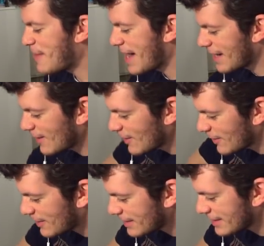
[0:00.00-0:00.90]

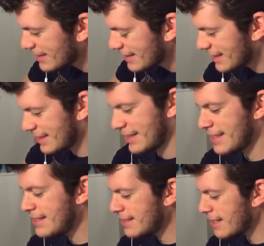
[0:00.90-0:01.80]
bello!
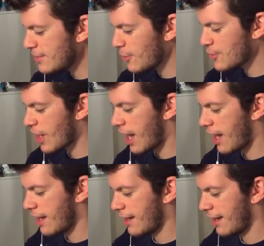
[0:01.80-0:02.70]
Che disegno c'ha?